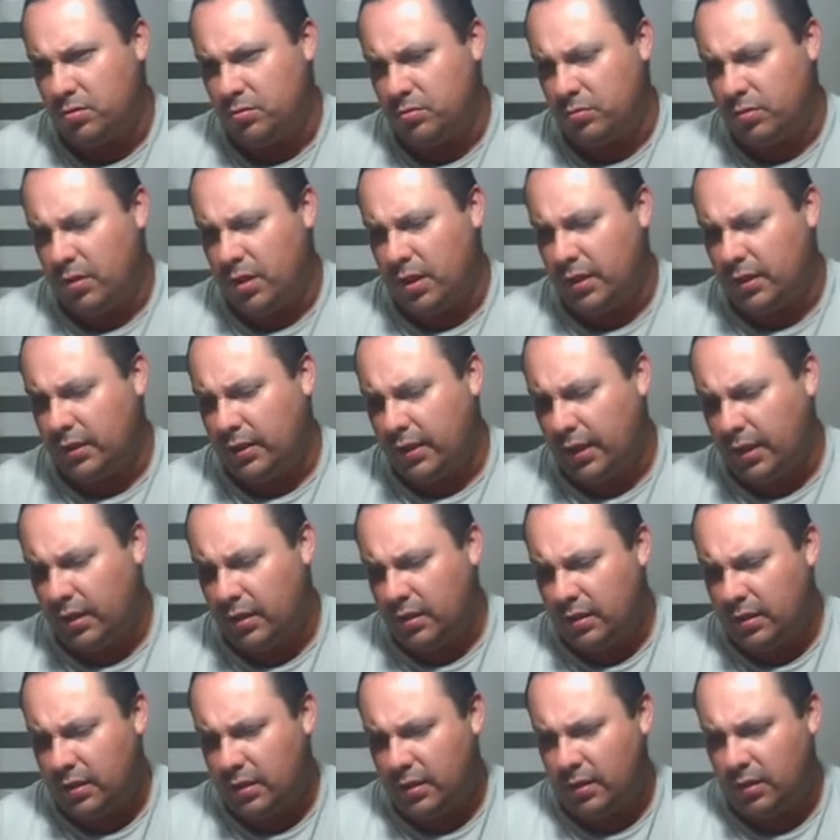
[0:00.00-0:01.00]
do arqué,
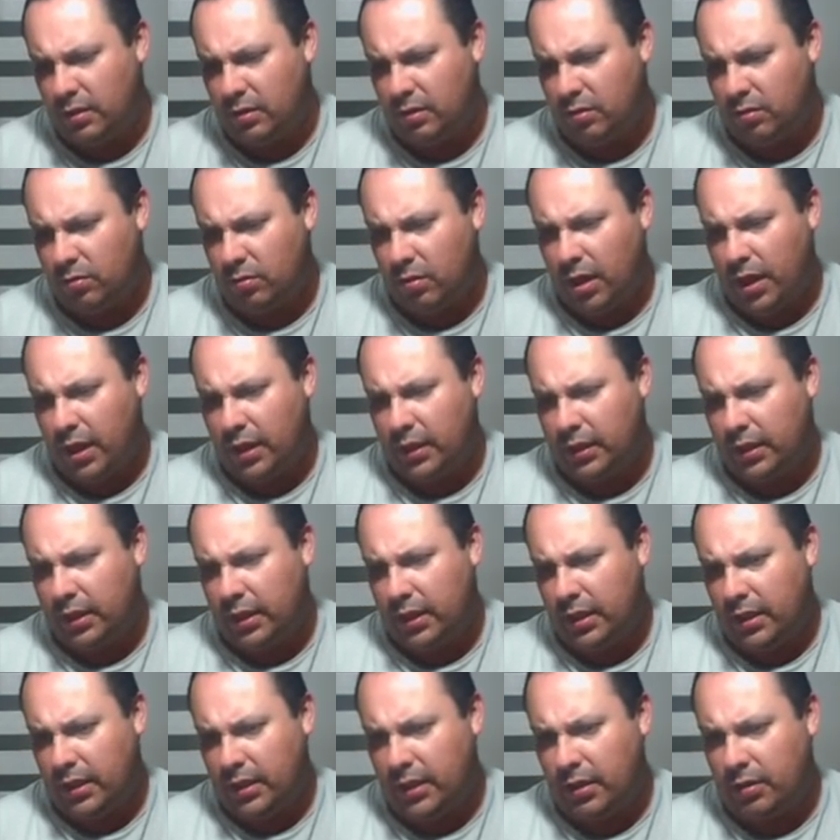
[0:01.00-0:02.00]
o
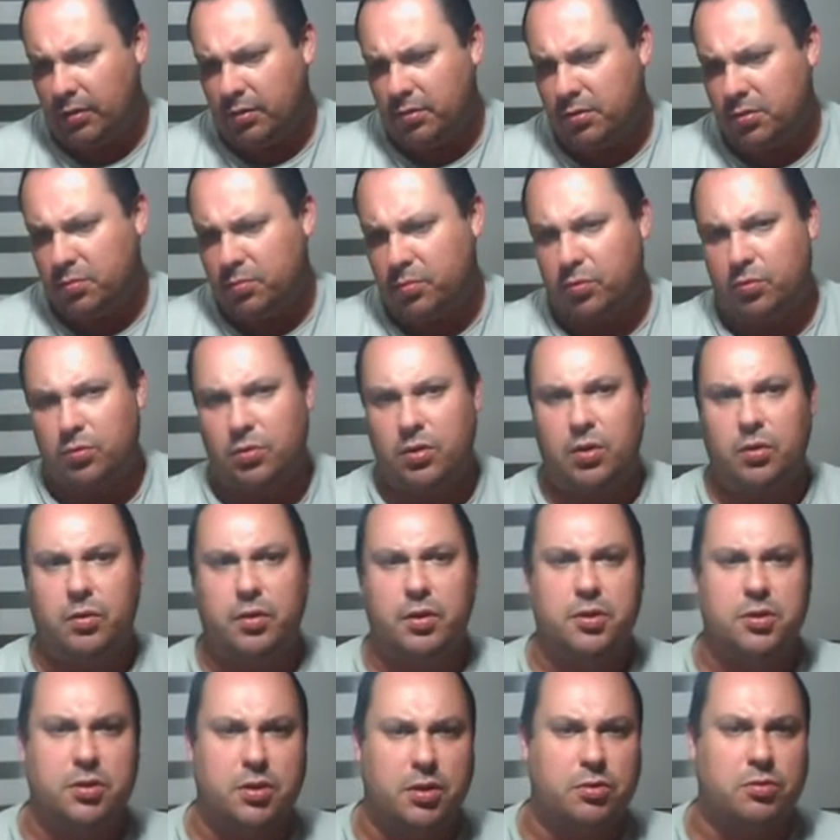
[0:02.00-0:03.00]
arqué, que é onde se procura a
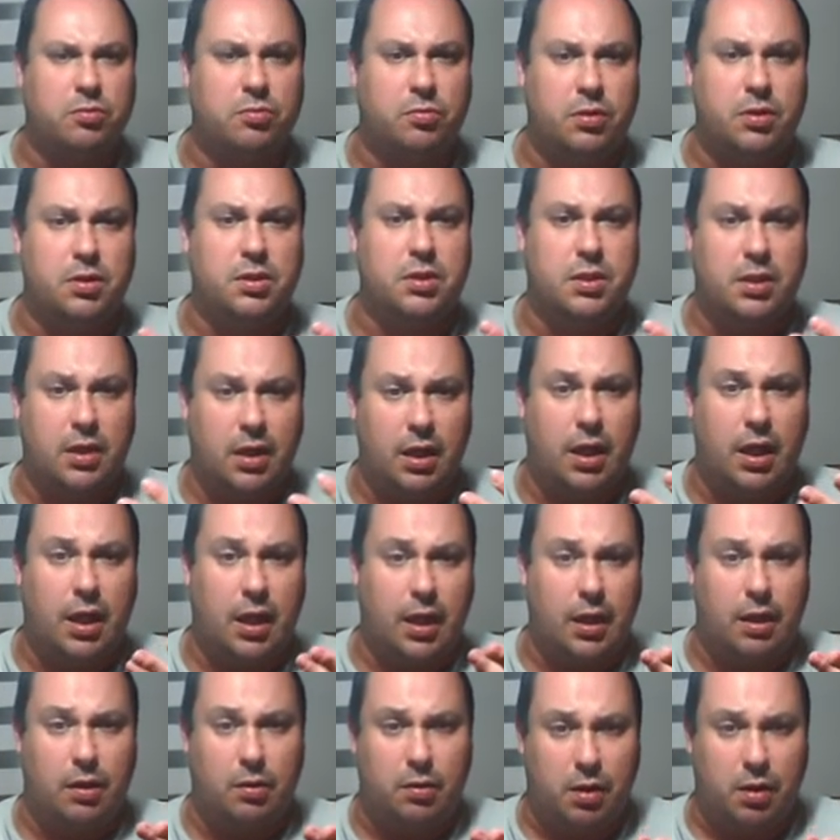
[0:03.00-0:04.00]
origem das coisas, que
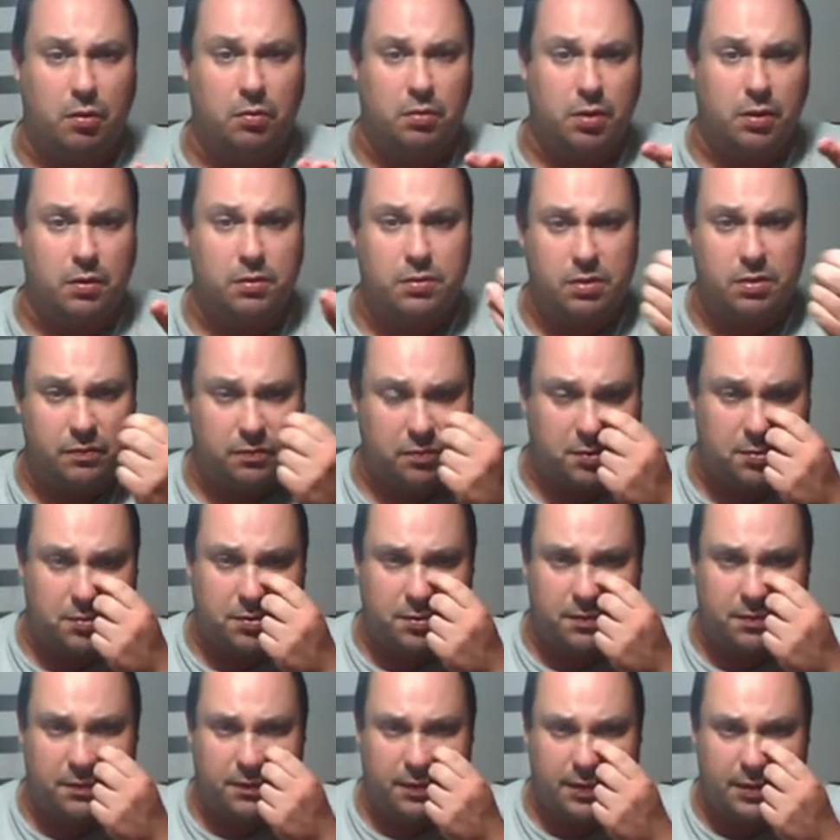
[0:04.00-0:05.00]
é, é o início da
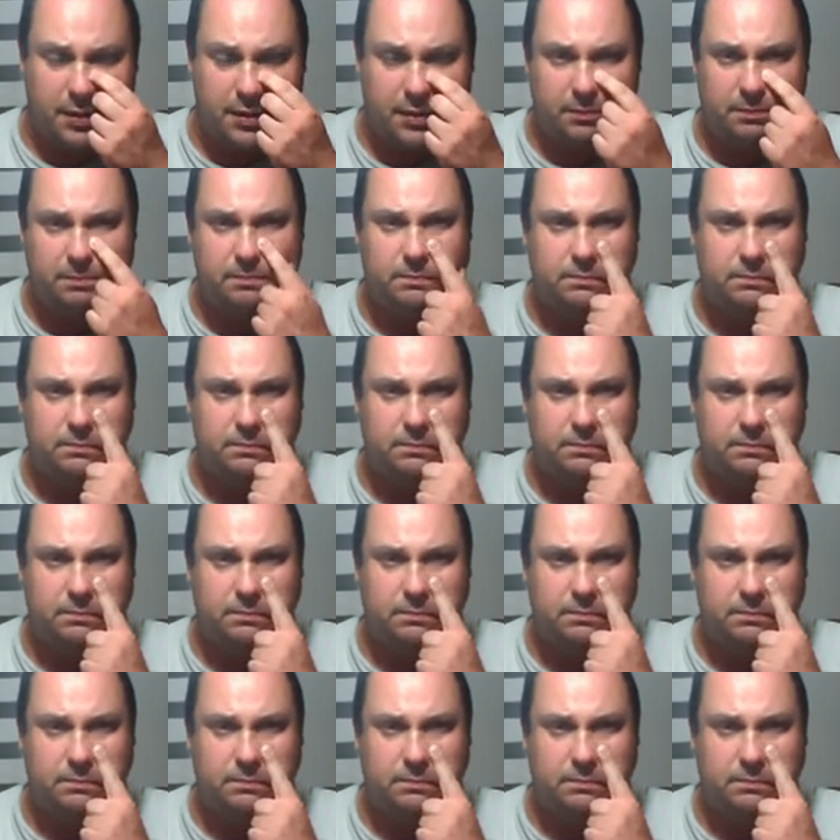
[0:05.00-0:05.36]
filosofia.